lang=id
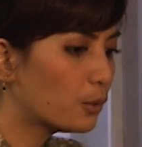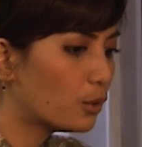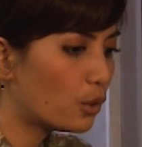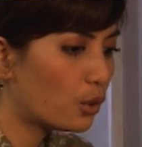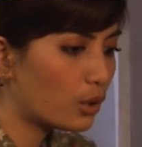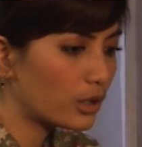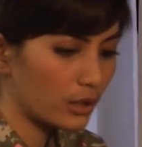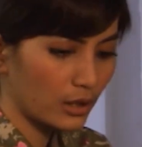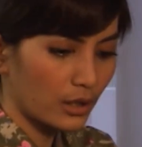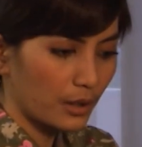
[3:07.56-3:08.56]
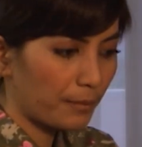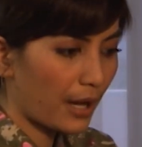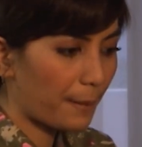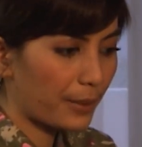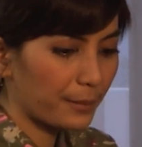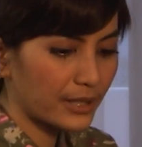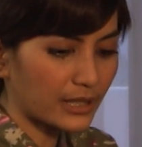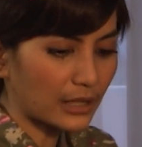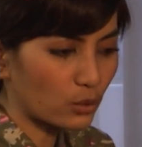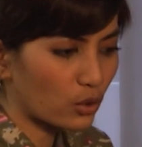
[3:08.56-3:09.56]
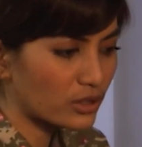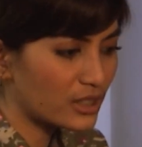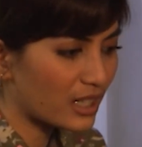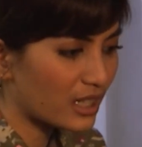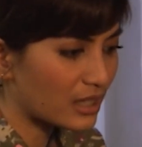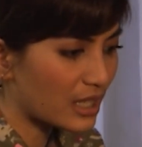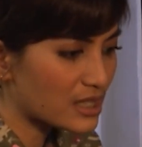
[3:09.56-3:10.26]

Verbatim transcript: Diam. Papa main catur kok sendirian